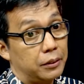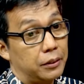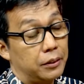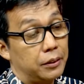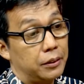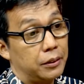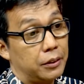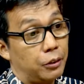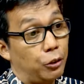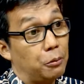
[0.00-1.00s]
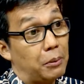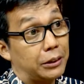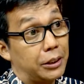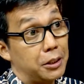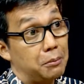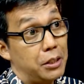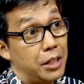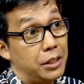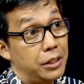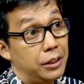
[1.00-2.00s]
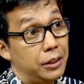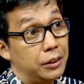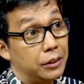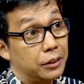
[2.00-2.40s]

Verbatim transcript: Eh, kehormatannya menjadi